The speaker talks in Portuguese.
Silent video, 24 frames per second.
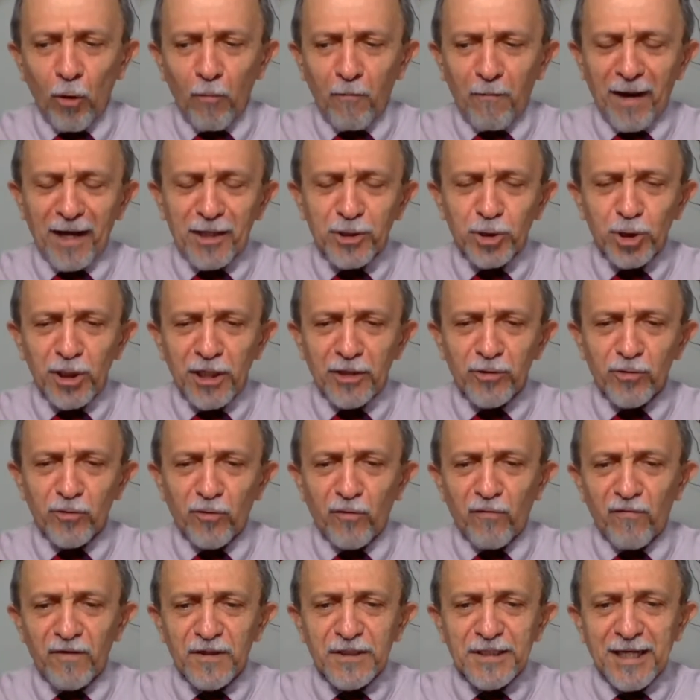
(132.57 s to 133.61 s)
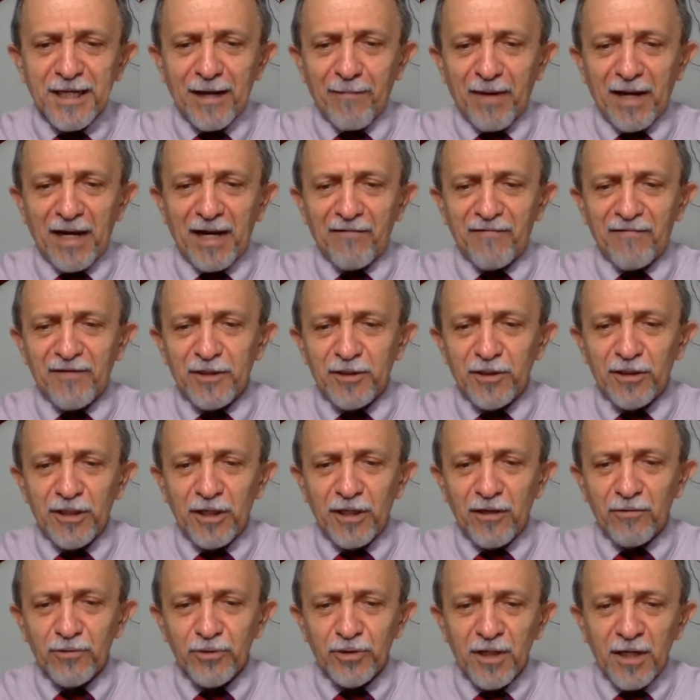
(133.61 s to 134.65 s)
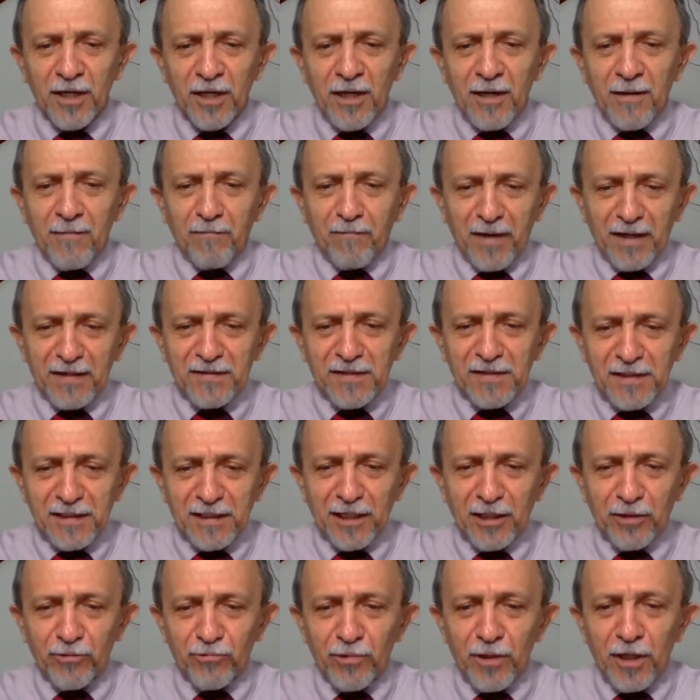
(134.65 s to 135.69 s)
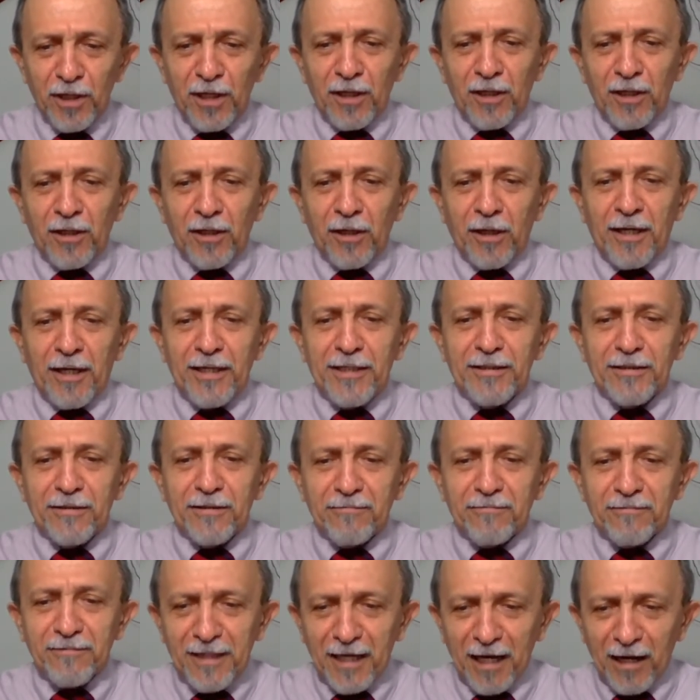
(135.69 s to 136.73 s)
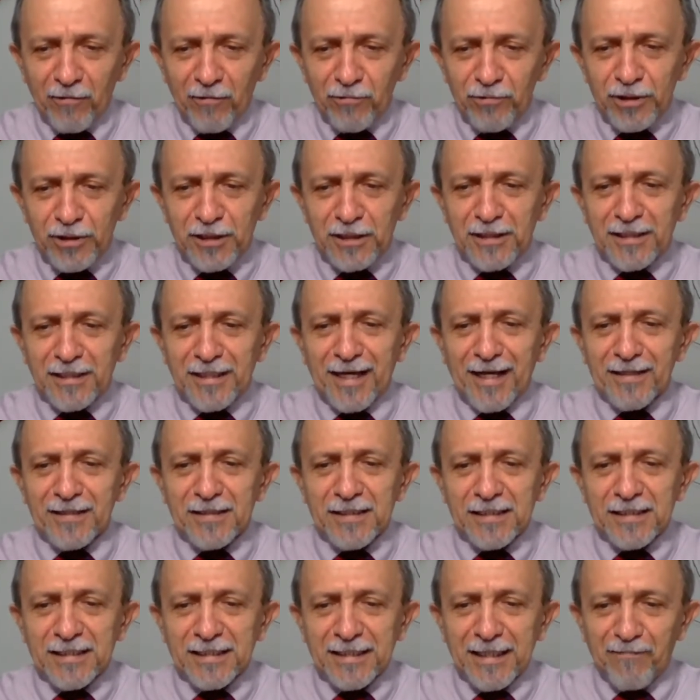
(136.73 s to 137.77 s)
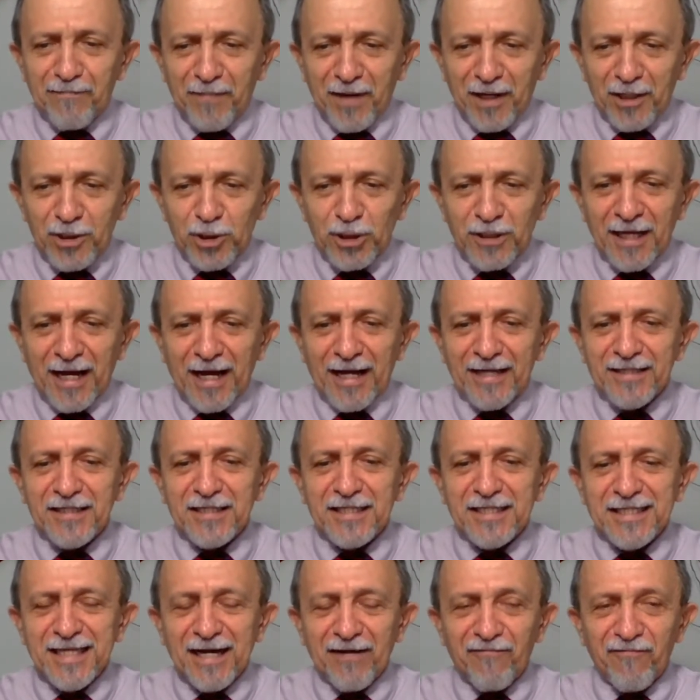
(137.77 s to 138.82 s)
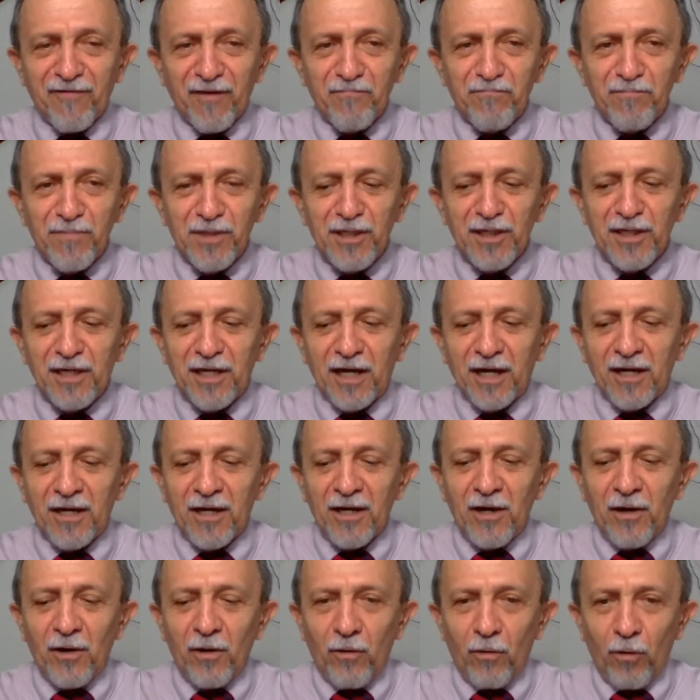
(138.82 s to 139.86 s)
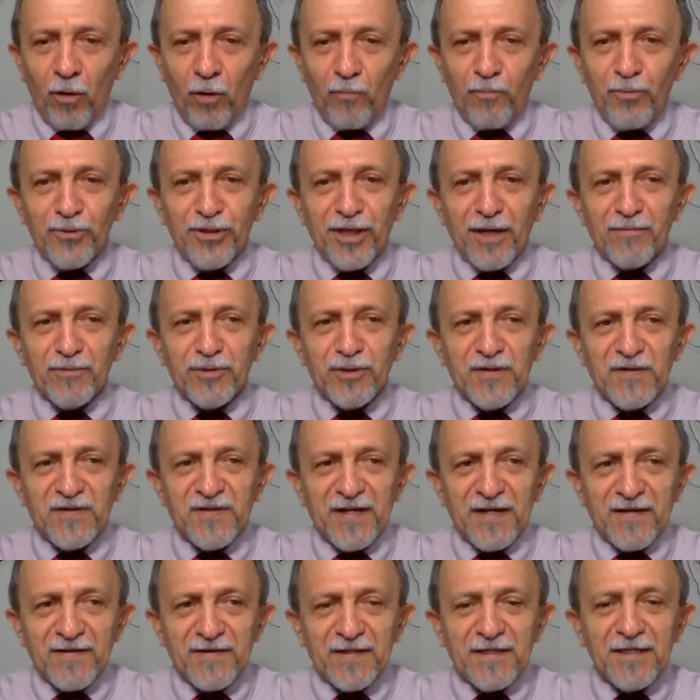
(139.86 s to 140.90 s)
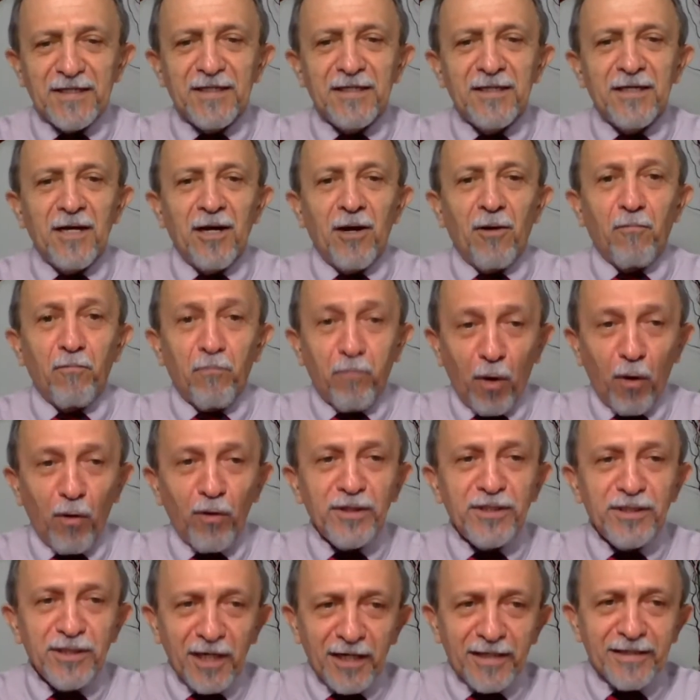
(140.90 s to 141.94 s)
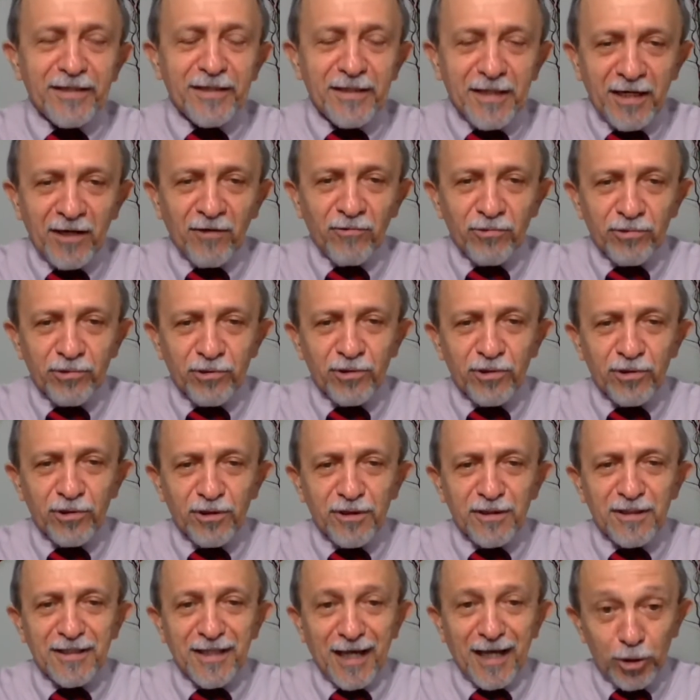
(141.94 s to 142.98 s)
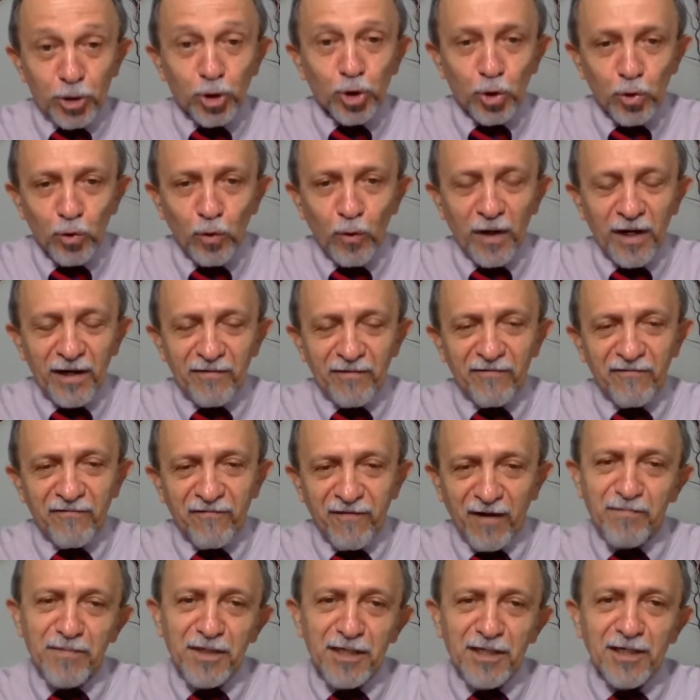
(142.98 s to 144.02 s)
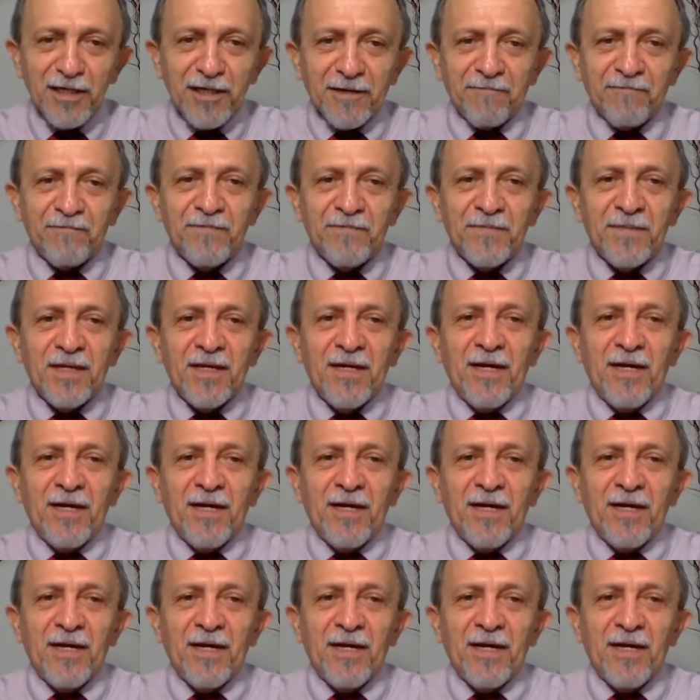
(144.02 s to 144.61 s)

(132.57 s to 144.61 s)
compartilhando com você a palavra de Deus, pensando em Deus nas tempestades da família. Ou podemos dizer assim, ponha Deus na sua família.